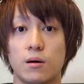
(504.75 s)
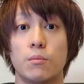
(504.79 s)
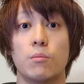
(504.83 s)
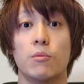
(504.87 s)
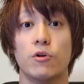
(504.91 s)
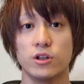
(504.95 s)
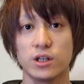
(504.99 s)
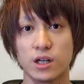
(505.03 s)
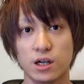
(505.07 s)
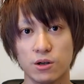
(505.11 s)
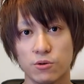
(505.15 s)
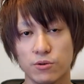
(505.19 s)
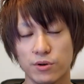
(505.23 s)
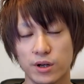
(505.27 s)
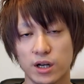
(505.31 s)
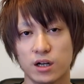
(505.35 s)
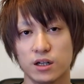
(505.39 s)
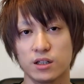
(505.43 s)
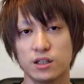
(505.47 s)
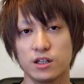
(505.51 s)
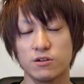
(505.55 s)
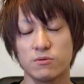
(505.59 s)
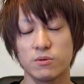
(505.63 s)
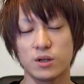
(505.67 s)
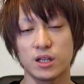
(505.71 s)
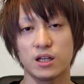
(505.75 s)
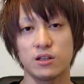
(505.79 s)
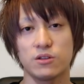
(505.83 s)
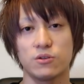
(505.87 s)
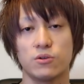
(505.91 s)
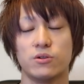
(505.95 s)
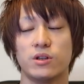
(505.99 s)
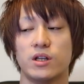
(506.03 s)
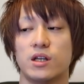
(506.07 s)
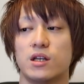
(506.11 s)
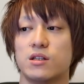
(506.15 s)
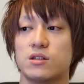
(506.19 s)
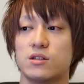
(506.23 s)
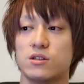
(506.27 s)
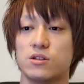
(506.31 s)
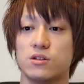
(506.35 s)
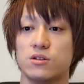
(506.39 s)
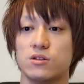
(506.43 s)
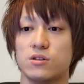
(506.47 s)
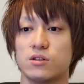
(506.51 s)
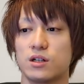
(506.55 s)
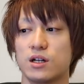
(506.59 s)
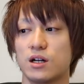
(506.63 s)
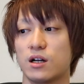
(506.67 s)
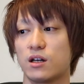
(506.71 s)
モダンオフェアが出るまであとね、
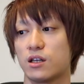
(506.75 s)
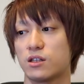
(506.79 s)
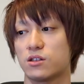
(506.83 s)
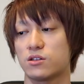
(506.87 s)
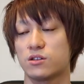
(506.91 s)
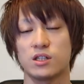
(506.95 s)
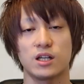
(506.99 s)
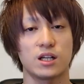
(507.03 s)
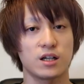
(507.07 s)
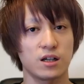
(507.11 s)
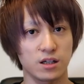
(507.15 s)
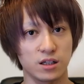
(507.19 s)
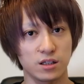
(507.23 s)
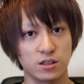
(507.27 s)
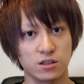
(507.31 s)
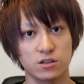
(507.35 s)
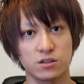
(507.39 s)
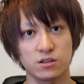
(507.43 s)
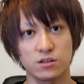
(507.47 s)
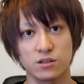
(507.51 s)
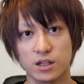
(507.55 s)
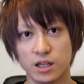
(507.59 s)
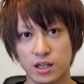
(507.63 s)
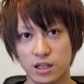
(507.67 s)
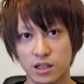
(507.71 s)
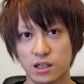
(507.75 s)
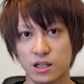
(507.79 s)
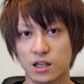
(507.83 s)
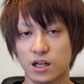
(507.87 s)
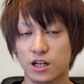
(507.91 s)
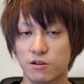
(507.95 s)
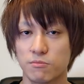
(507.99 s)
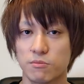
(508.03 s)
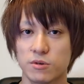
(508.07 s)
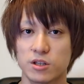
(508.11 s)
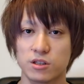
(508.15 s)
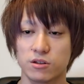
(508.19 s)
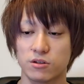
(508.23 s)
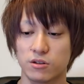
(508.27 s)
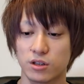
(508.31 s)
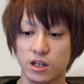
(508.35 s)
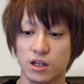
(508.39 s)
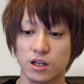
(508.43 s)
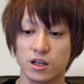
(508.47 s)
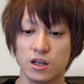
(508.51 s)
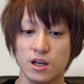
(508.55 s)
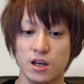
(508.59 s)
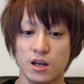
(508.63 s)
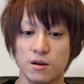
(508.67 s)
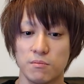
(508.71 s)
数ヶ月、2ヶ月ぐらいありますよね。